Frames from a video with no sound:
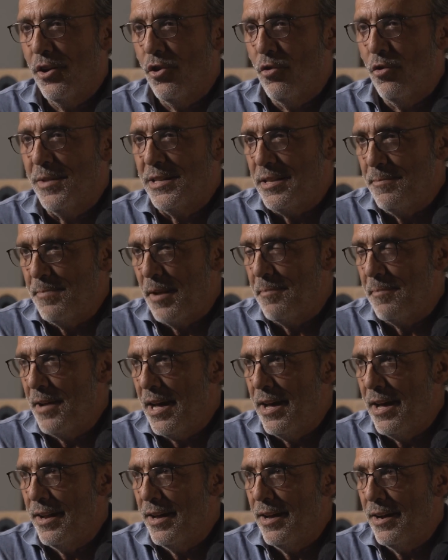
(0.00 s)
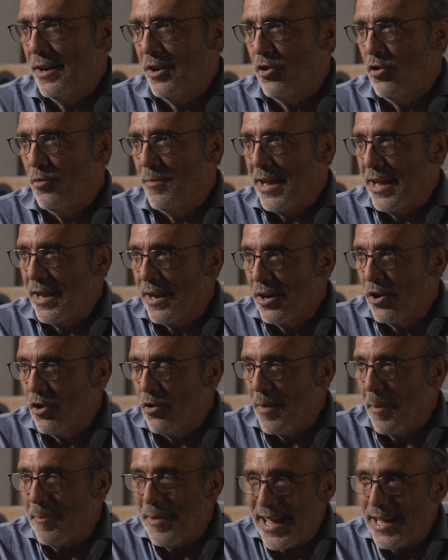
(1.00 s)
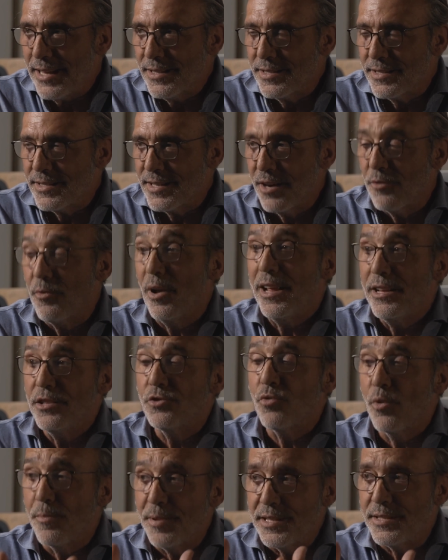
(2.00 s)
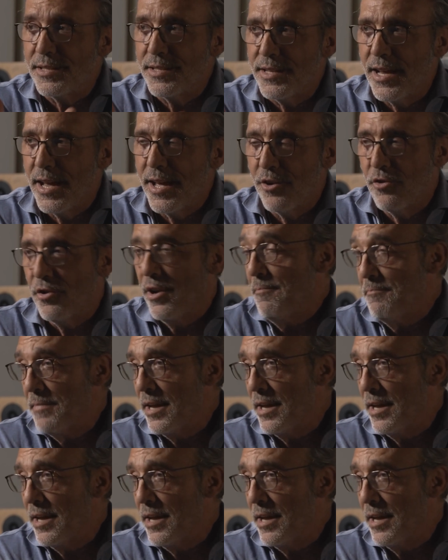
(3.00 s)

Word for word: come si prepara, come, come pensa, qual è il suo pensiero, che è